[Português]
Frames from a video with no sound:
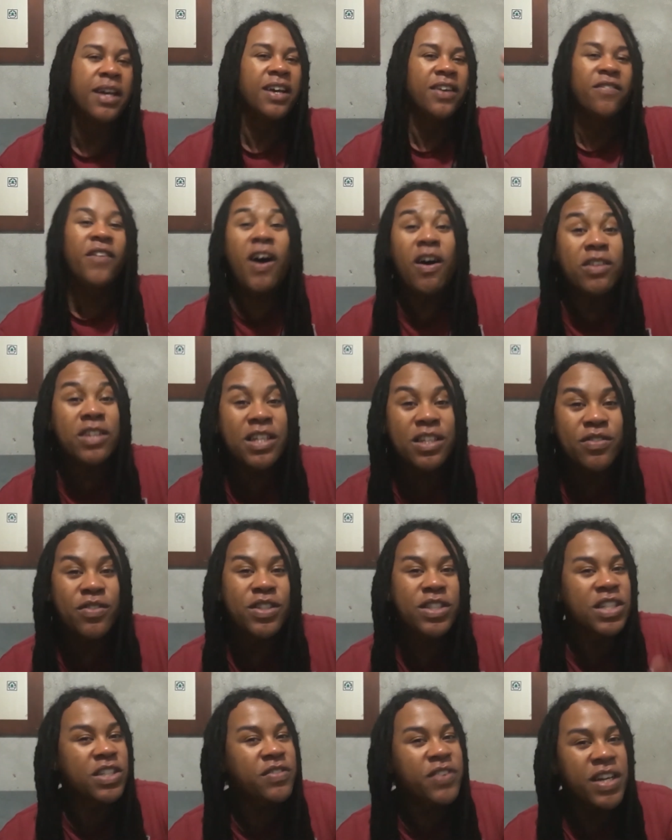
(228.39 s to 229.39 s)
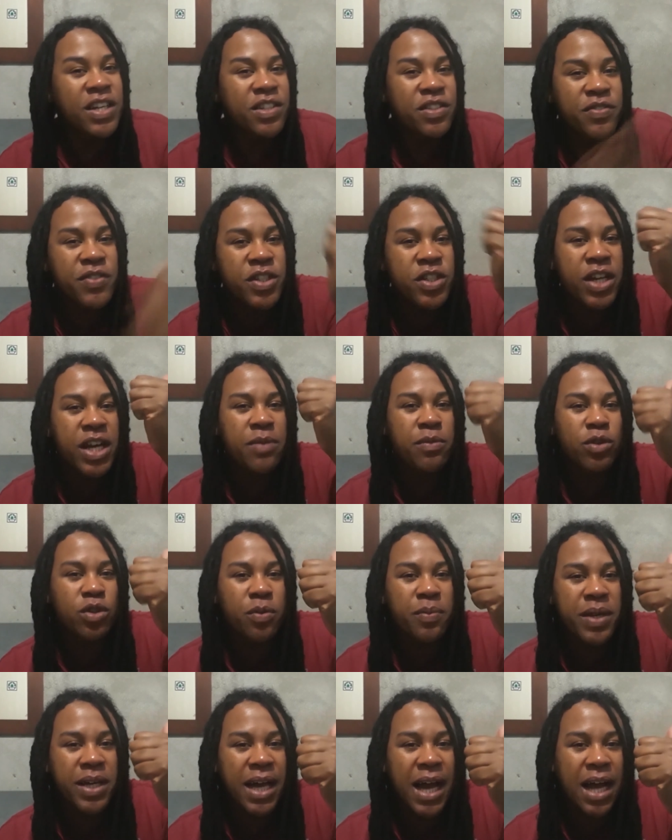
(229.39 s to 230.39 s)
Walter, se vocês vendo esse vídeo aí, muito
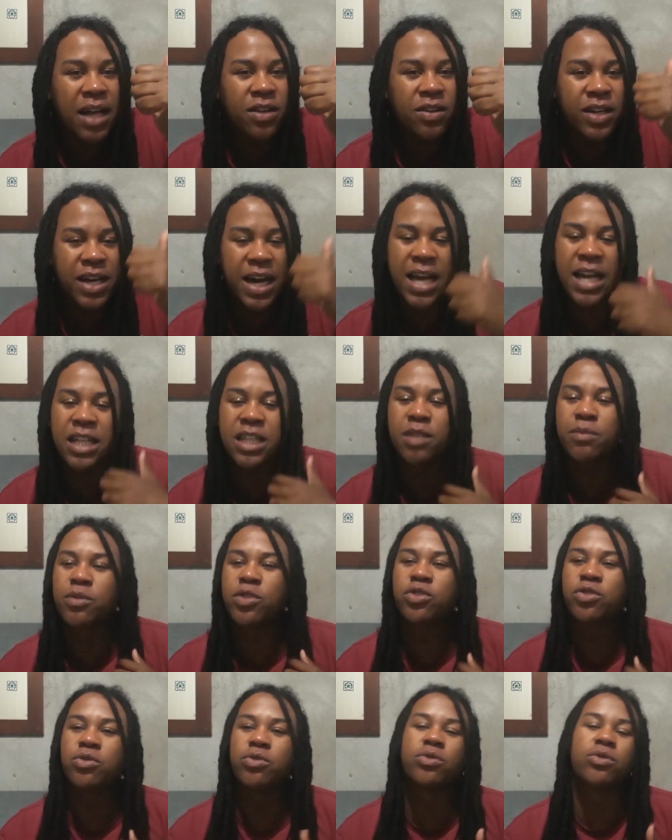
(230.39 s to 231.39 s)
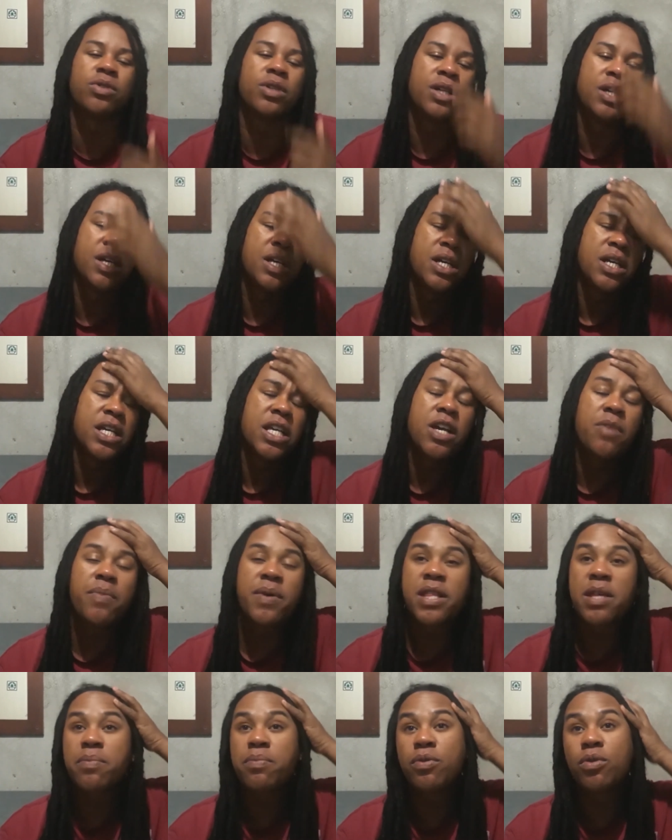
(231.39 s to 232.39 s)
obrigado, cara, tamo junto. E eu
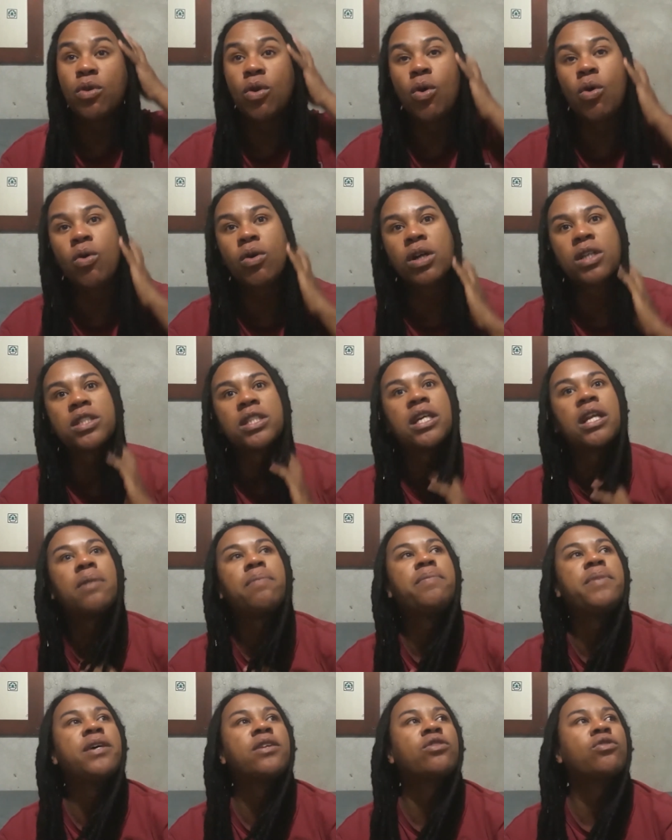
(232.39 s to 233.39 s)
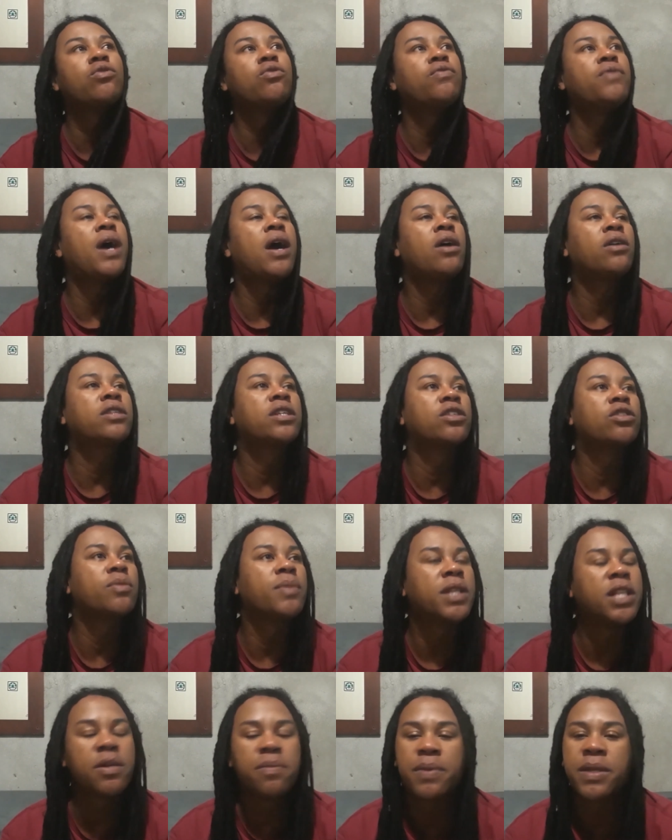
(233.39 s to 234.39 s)
passei por longas terapias com o Walter
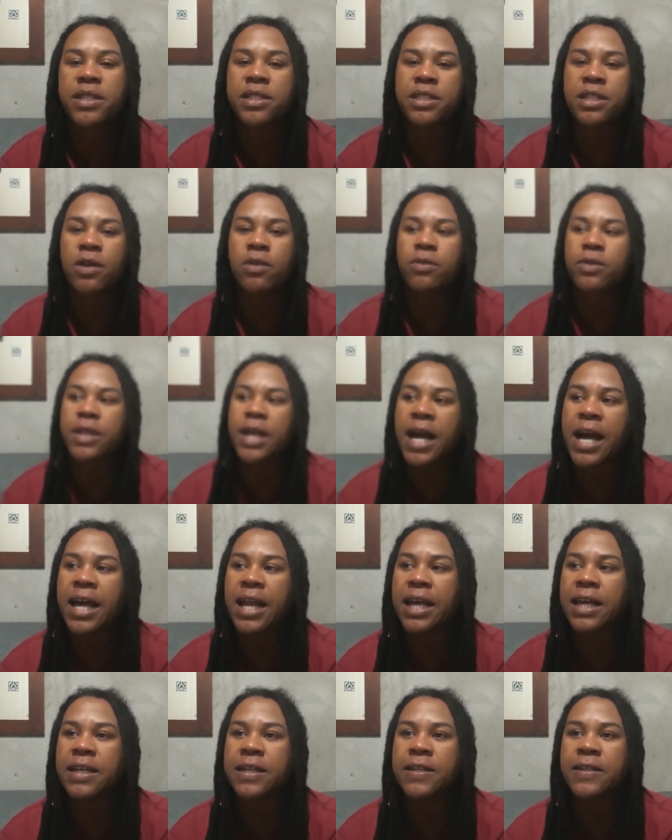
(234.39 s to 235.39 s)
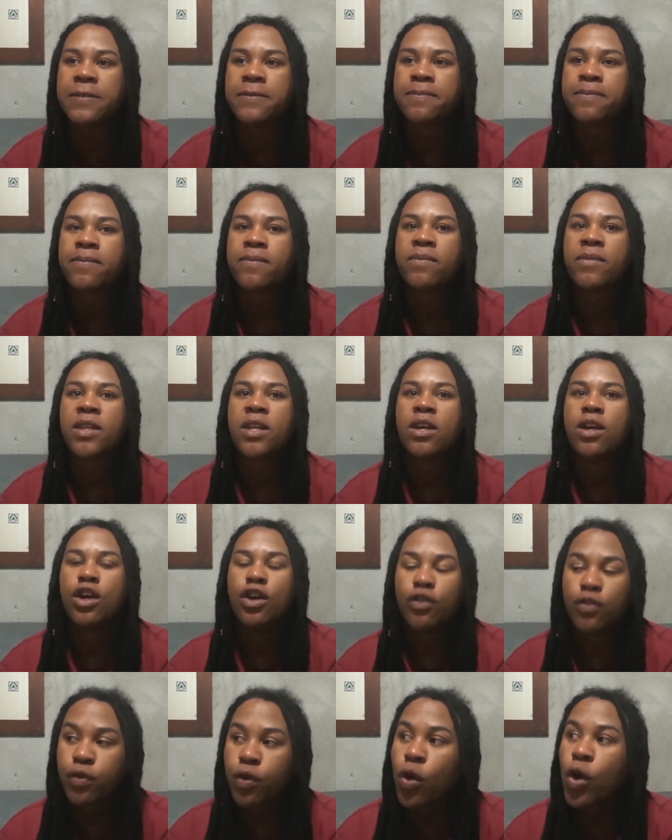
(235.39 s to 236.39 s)
sobre a depressão, cara, e
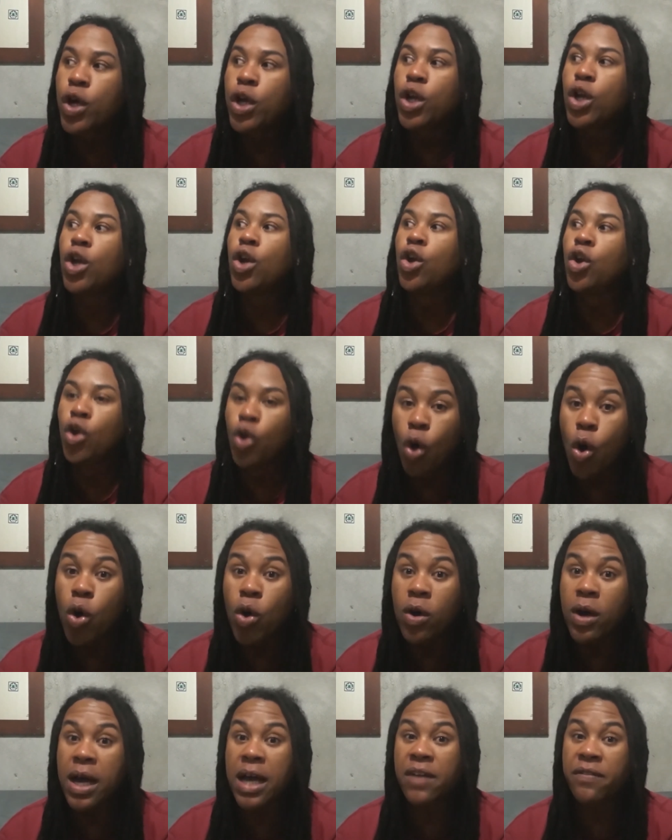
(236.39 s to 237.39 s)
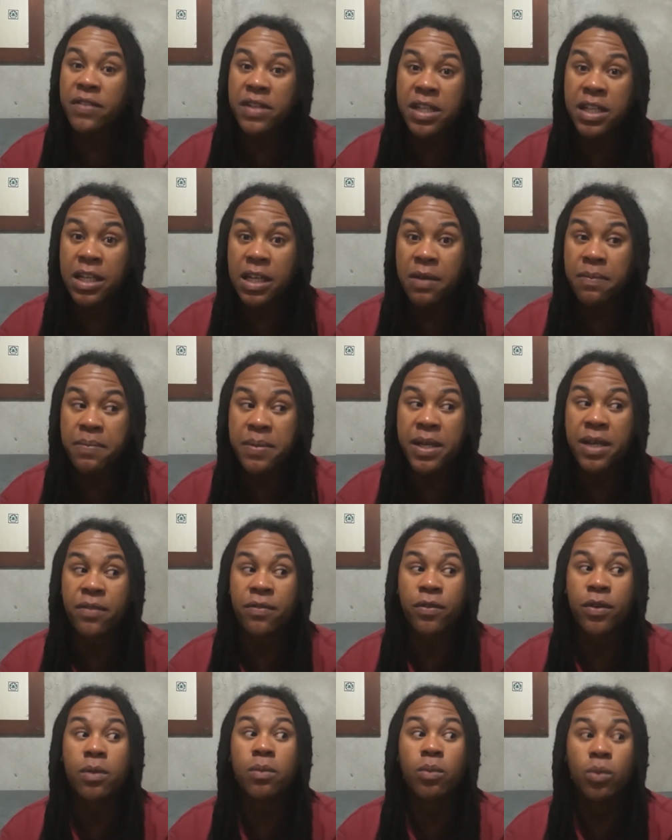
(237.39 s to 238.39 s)
foi louco, cara, fazer terapia.
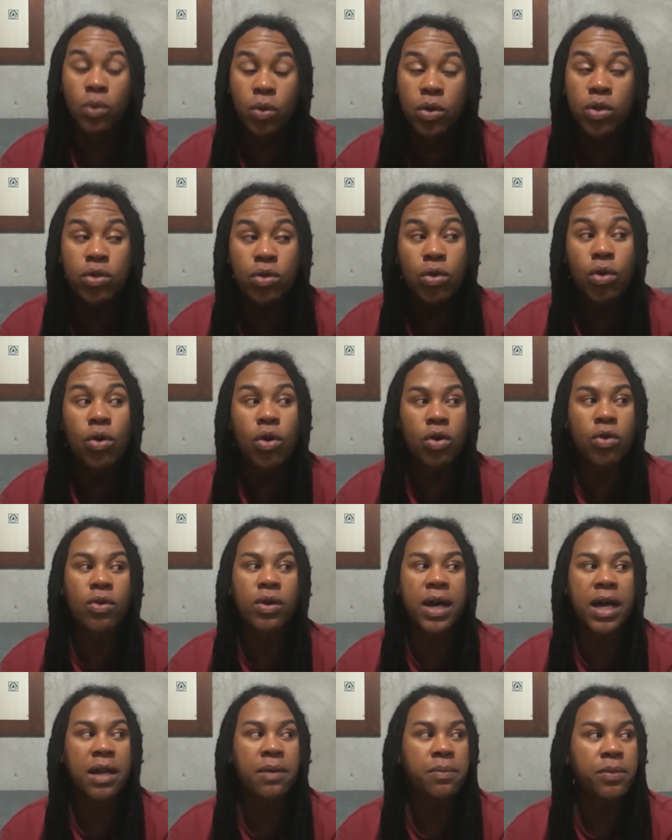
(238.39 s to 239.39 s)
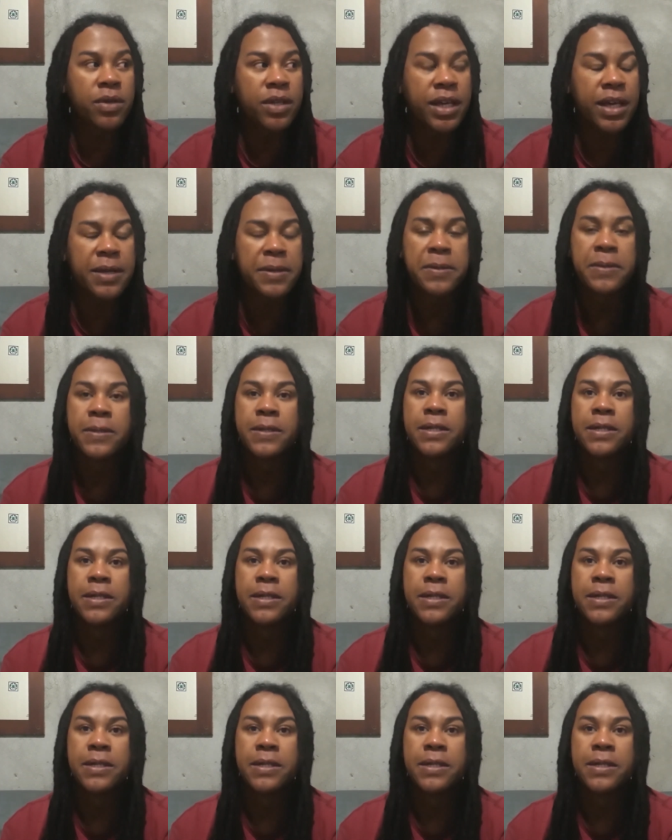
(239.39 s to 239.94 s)
Foi muito louco, cara, porque